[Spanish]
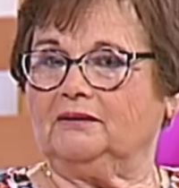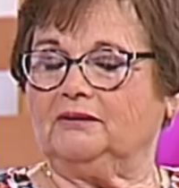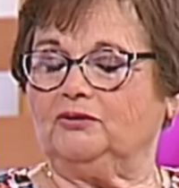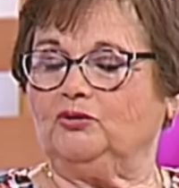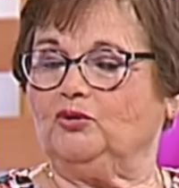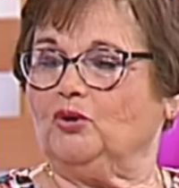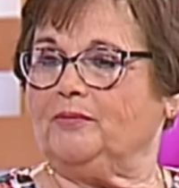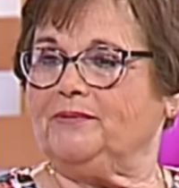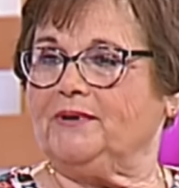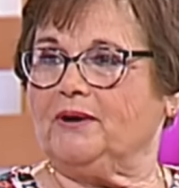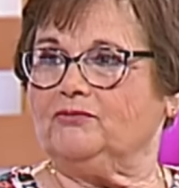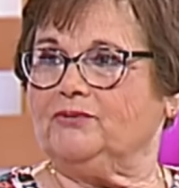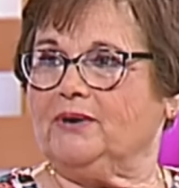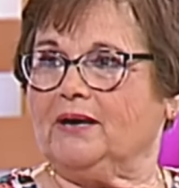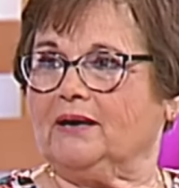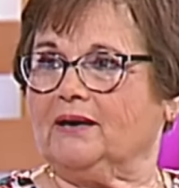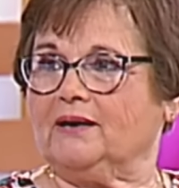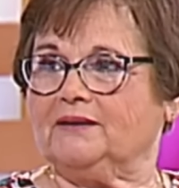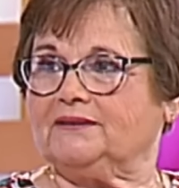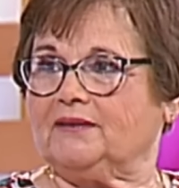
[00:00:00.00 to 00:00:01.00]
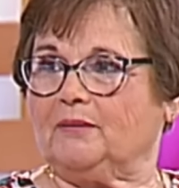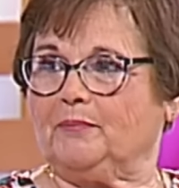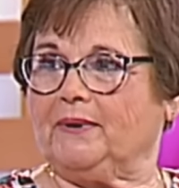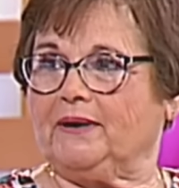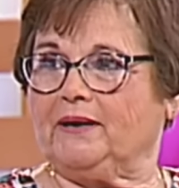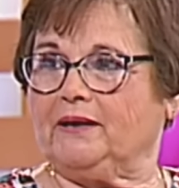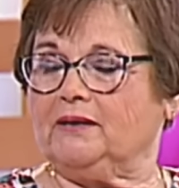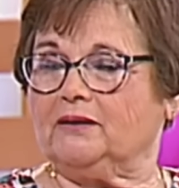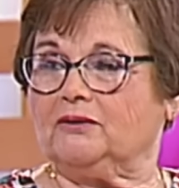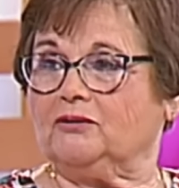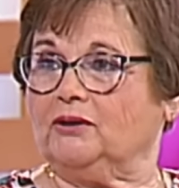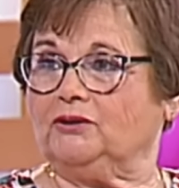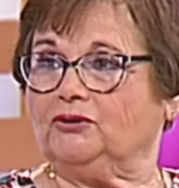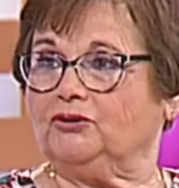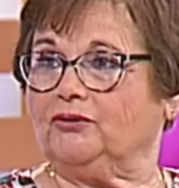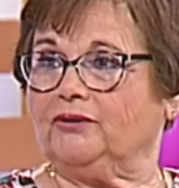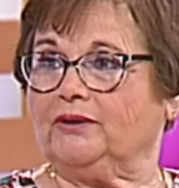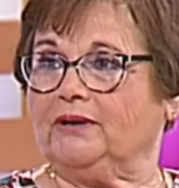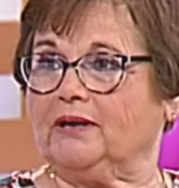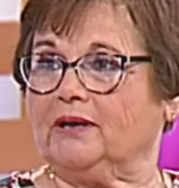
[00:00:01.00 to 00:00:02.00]
no había una casa para irnos.
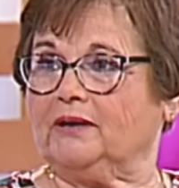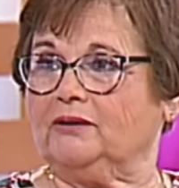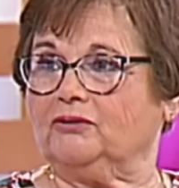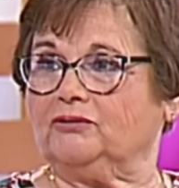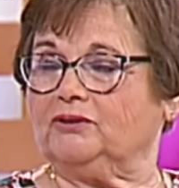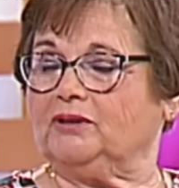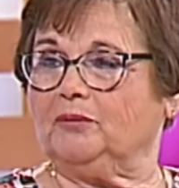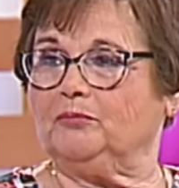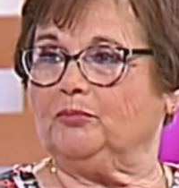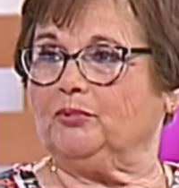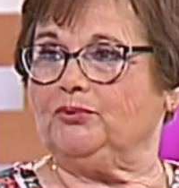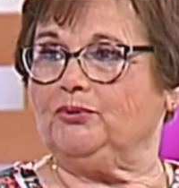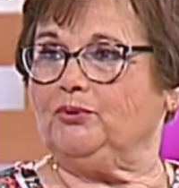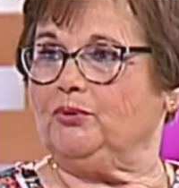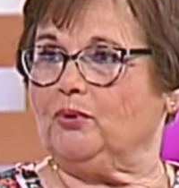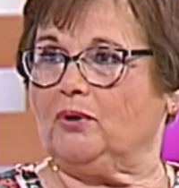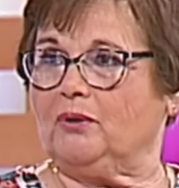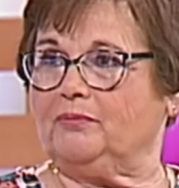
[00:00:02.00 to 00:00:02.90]
Entonces en aquellos tiempos no